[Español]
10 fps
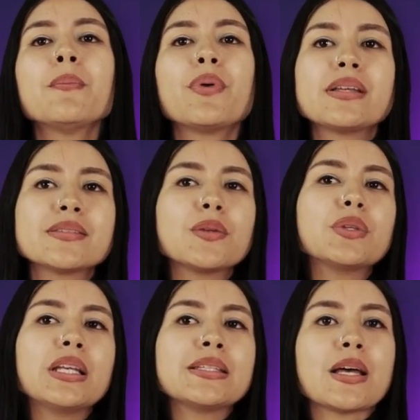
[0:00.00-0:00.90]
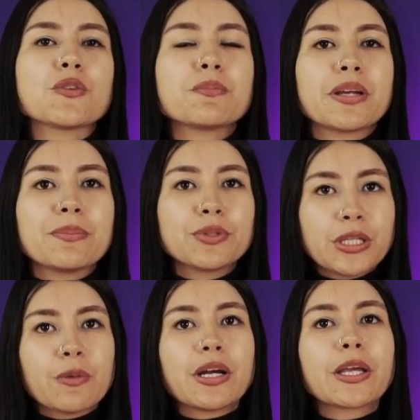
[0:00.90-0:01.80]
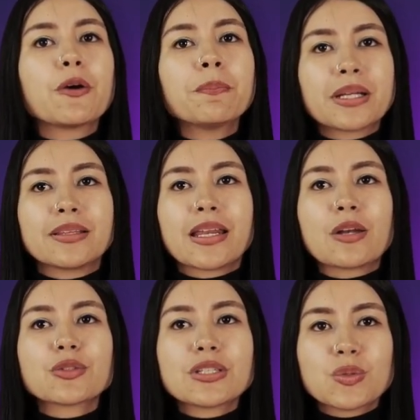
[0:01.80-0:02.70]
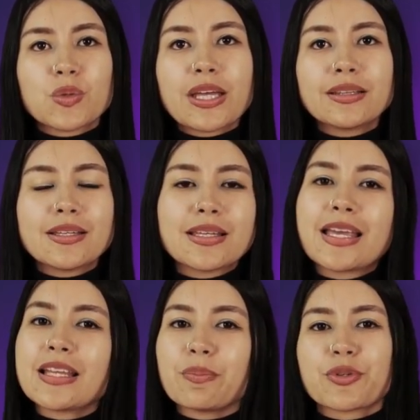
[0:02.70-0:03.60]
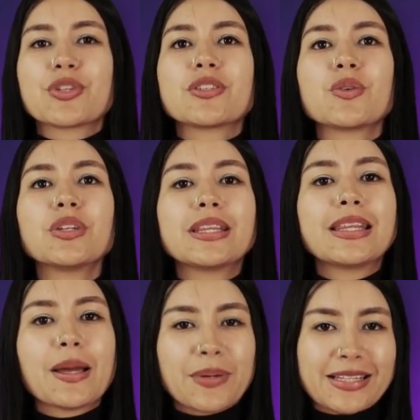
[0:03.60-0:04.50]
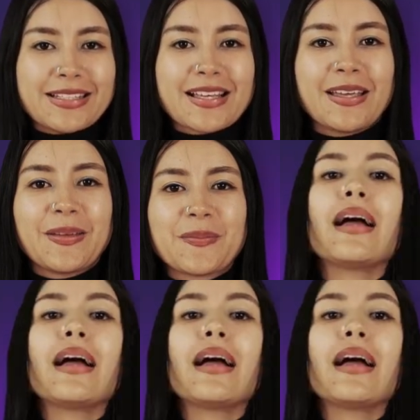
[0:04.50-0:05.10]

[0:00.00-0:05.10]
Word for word: pueden ser utilizados para motivar y comprender a los estudiantes en el proceso de aprendizaje.